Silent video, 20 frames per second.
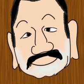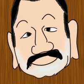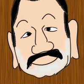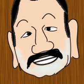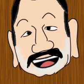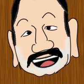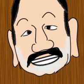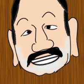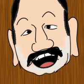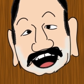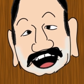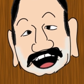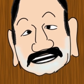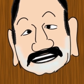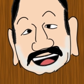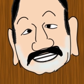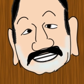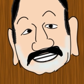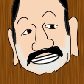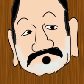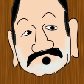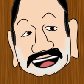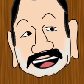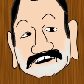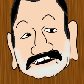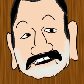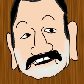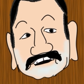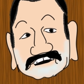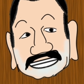実際に私
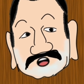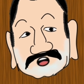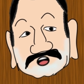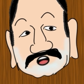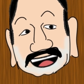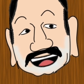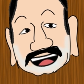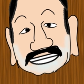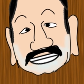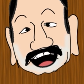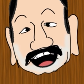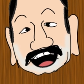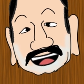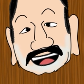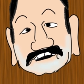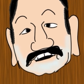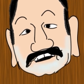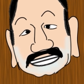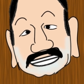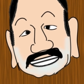も40歳で結